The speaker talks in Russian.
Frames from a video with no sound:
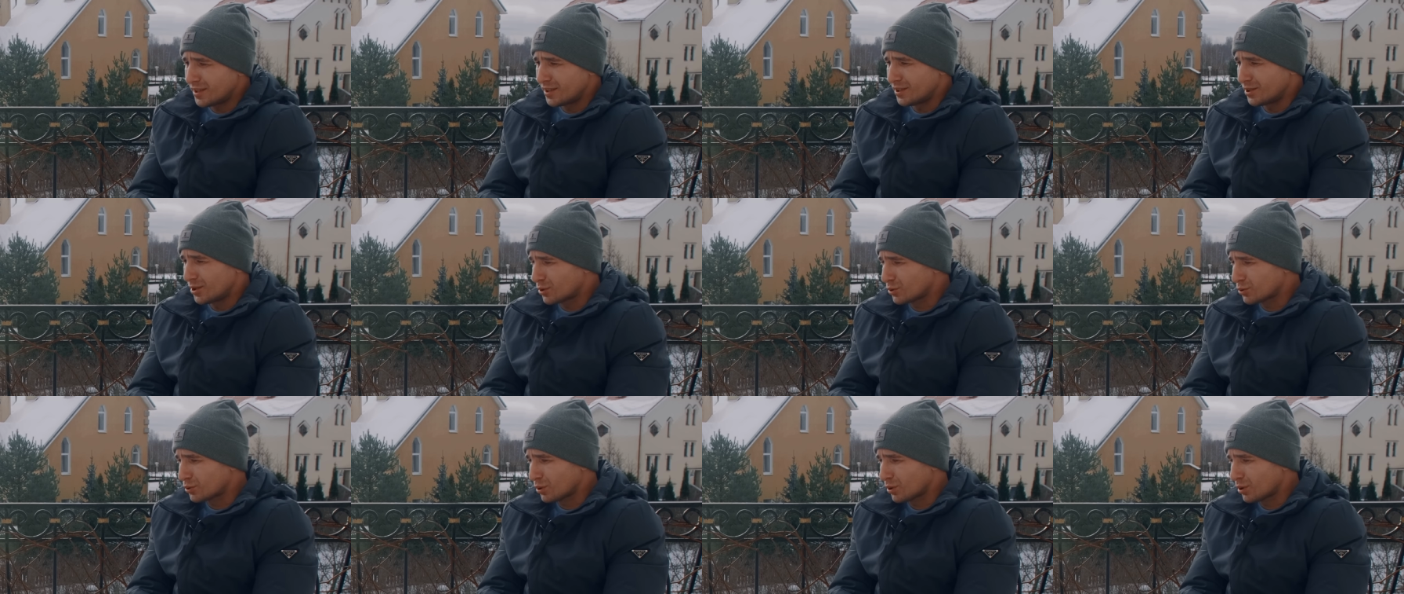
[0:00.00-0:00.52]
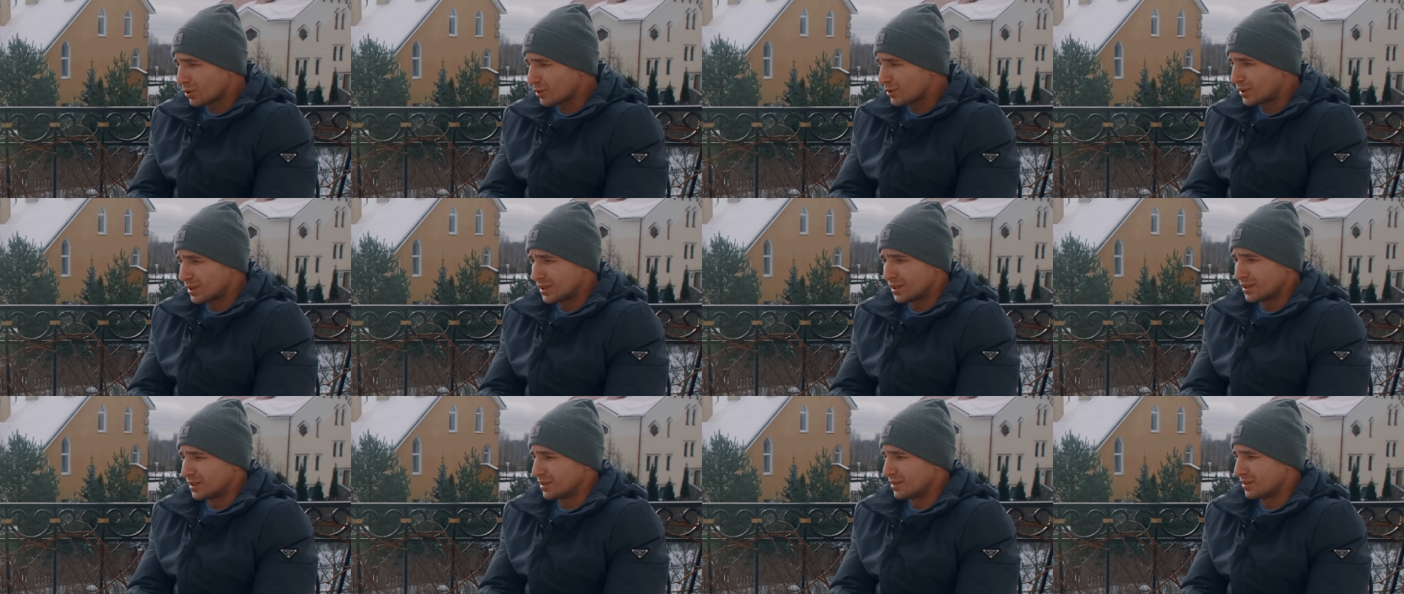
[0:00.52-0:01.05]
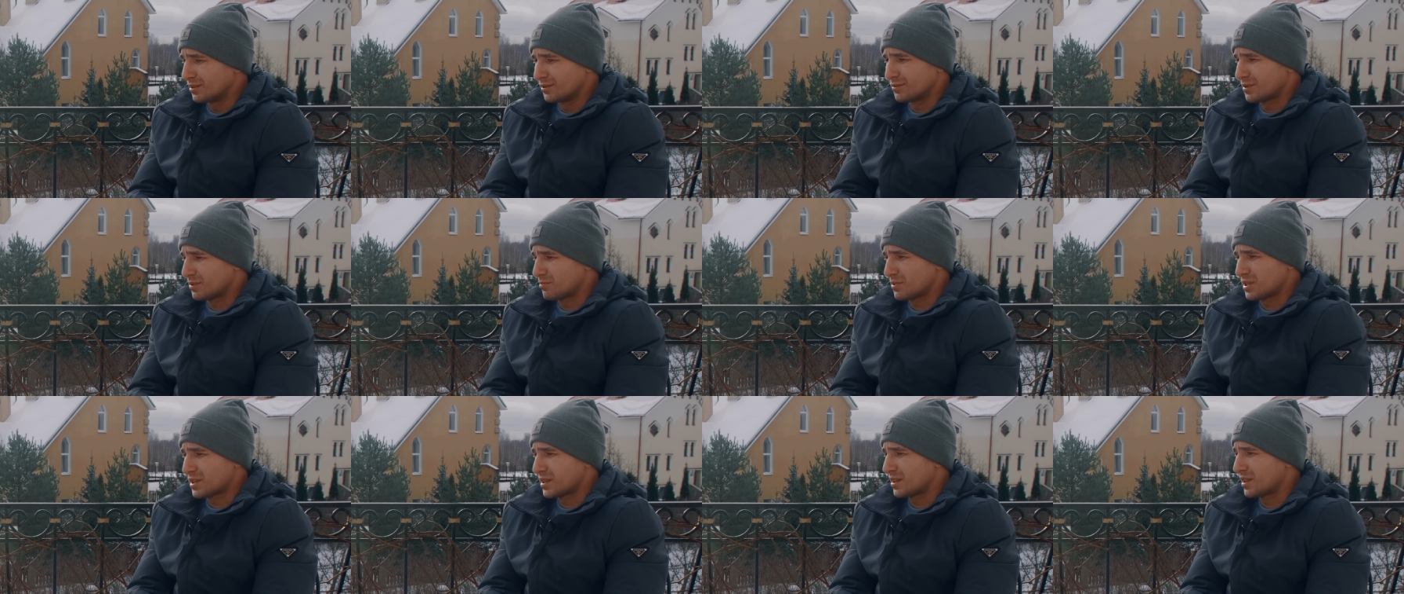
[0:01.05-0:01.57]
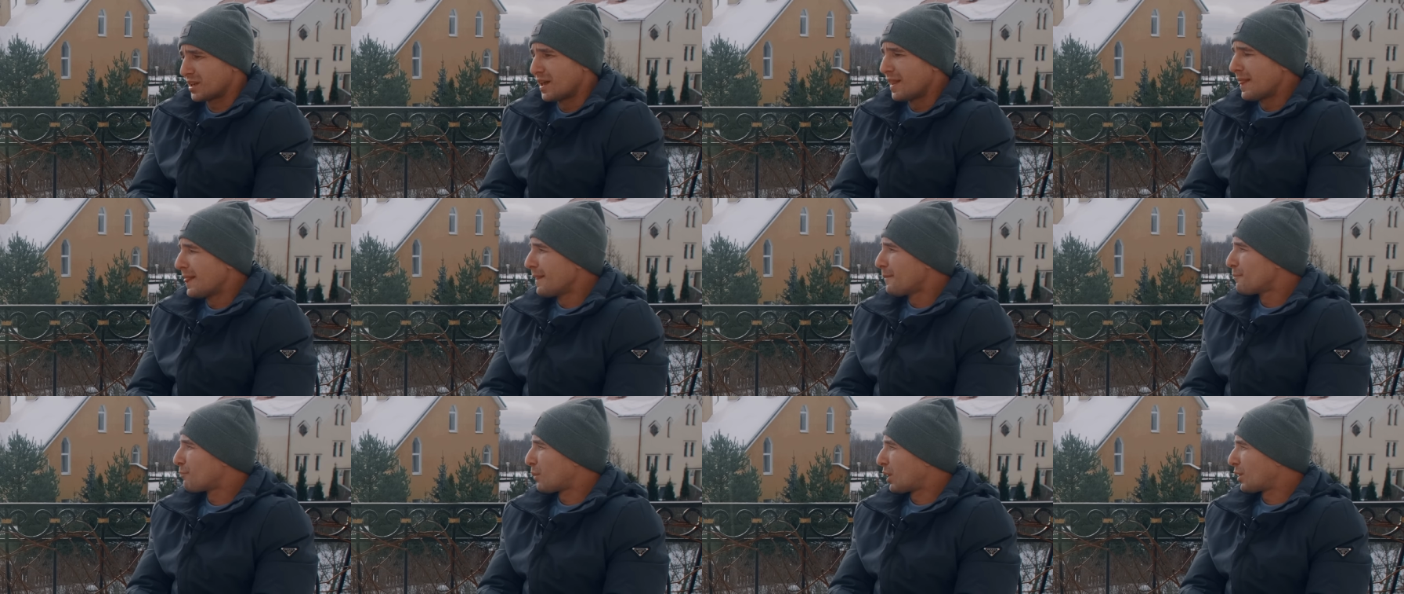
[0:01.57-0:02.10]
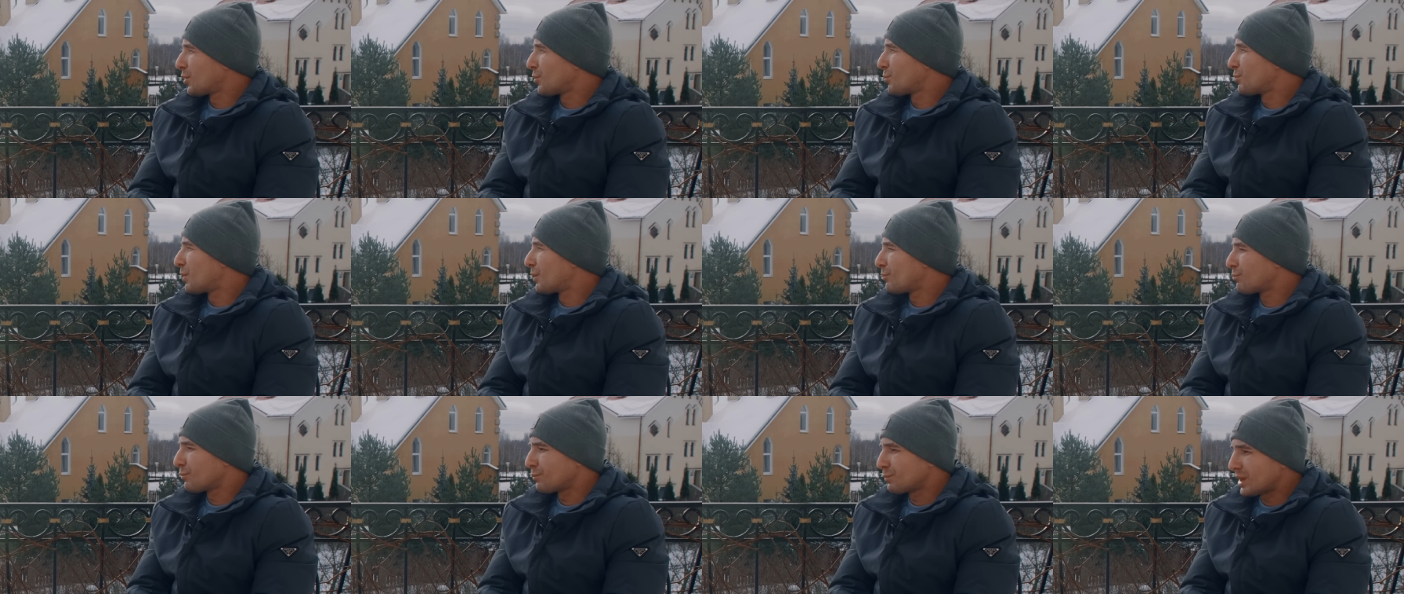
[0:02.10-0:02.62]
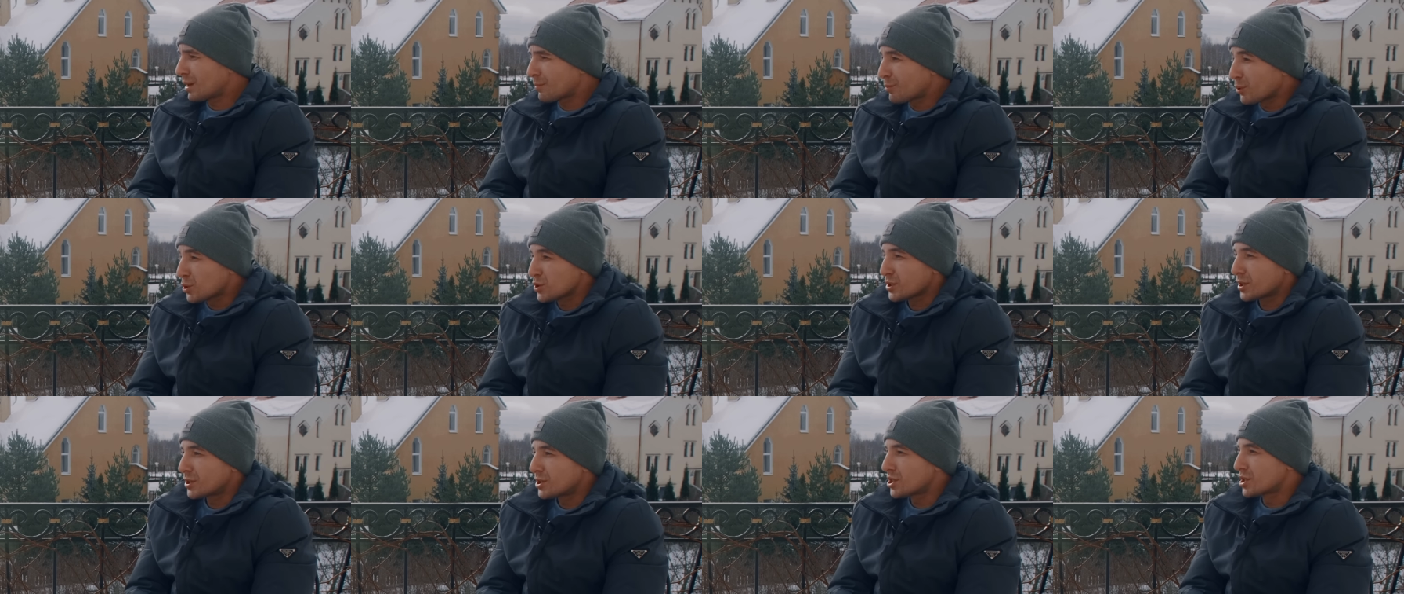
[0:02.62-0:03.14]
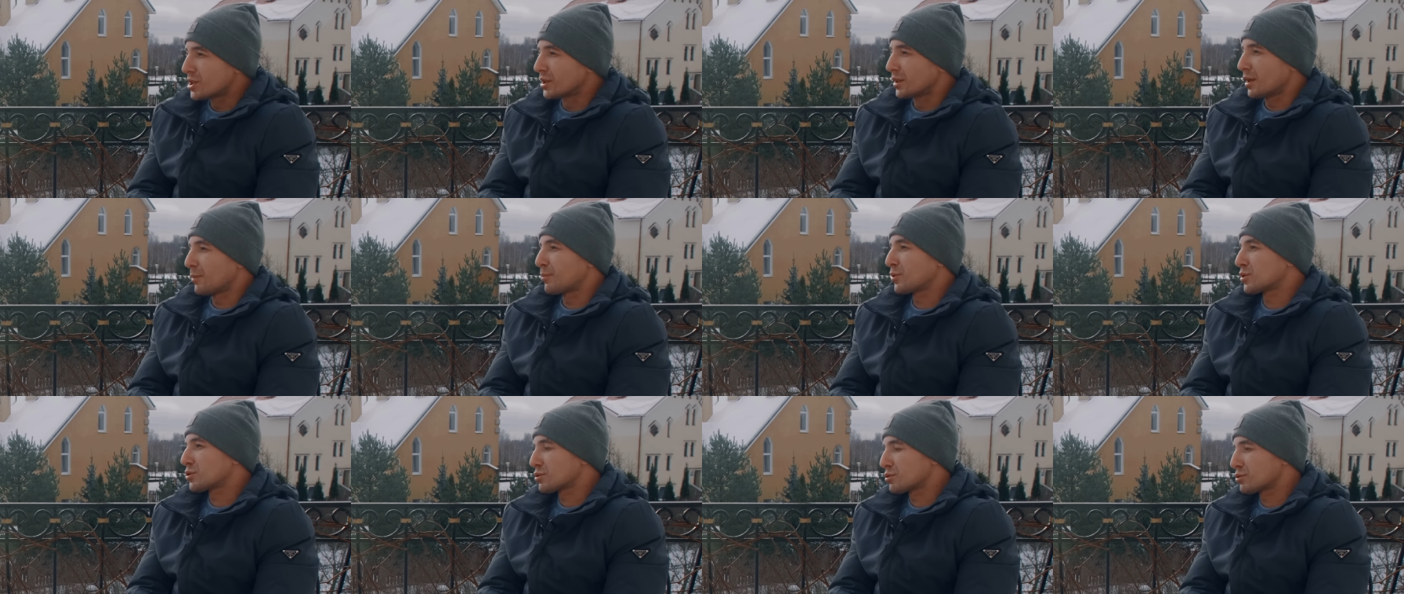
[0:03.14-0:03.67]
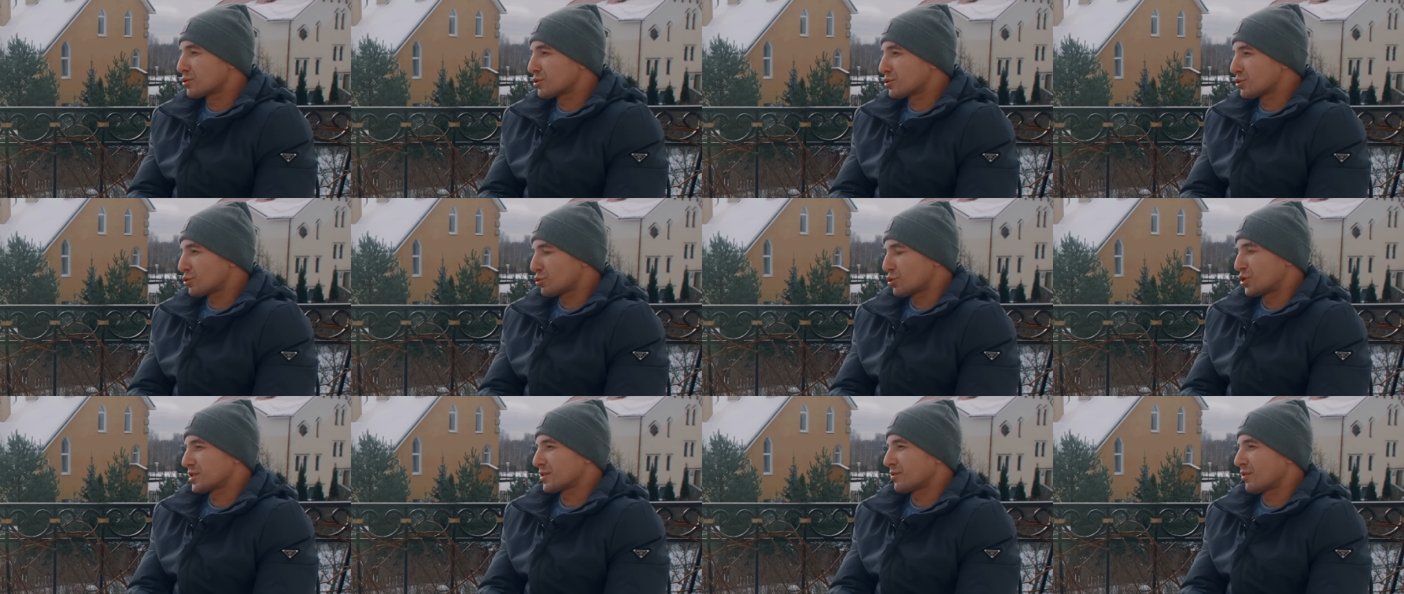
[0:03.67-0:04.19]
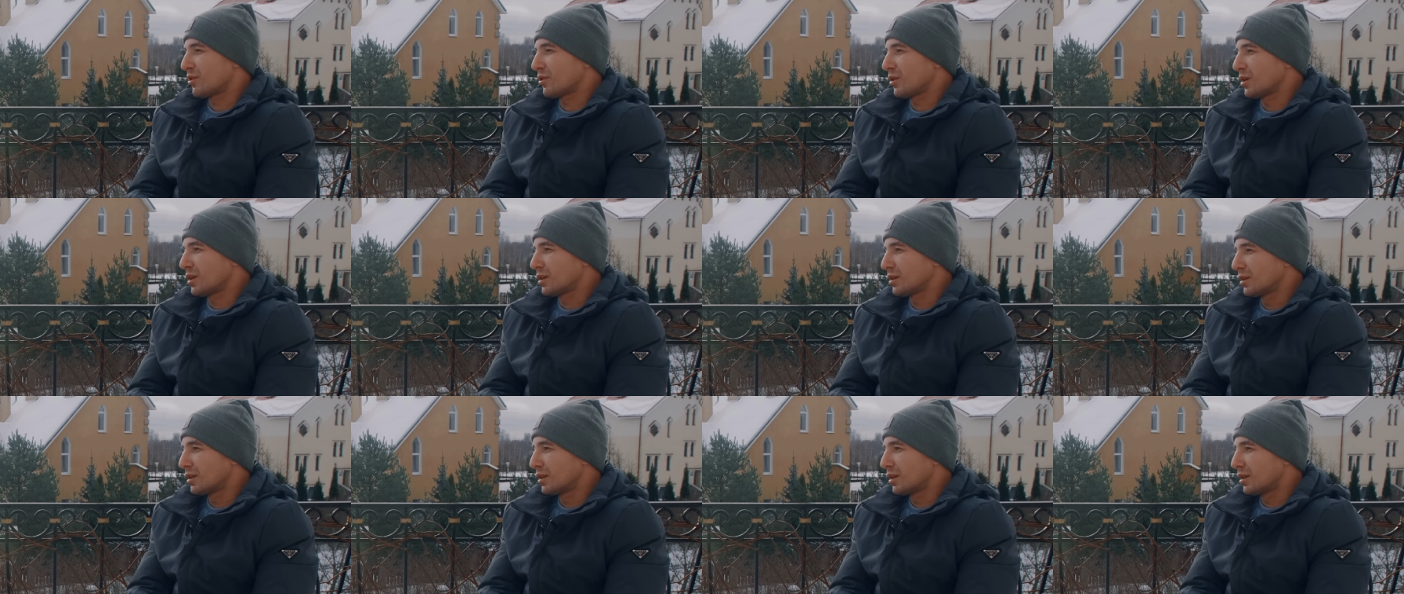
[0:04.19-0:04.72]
никто, и в смысле, я просто не жил, я просто существовал.